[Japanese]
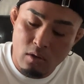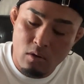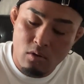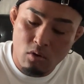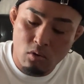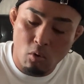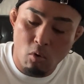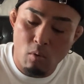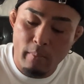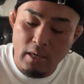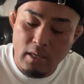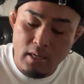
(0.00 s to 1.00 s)
ちょっと多
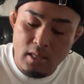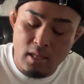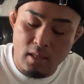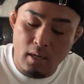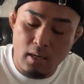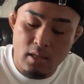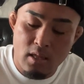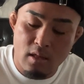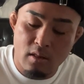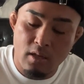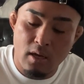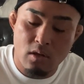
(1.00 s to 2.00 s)
めになってた。脂
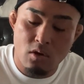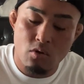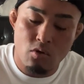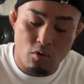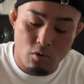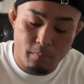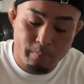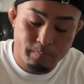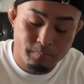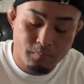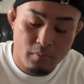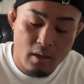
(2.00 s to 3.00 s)
質が90。
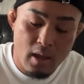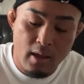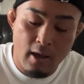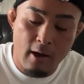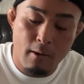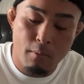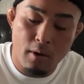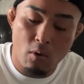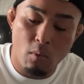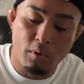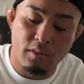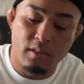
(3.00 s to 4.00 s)
で、カーボが
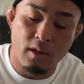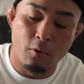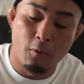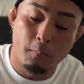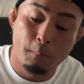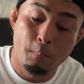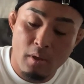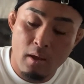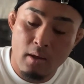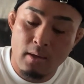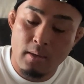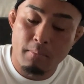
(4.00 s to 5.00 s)
ほぼ0。
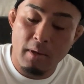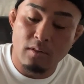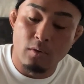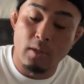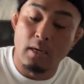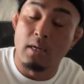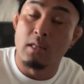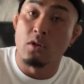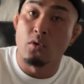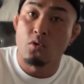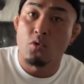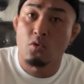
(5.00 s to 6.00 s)
まあそんな感じ
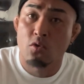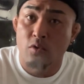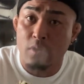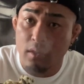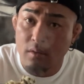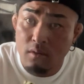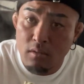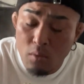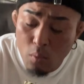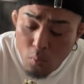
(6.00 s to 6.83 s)
の朝食です。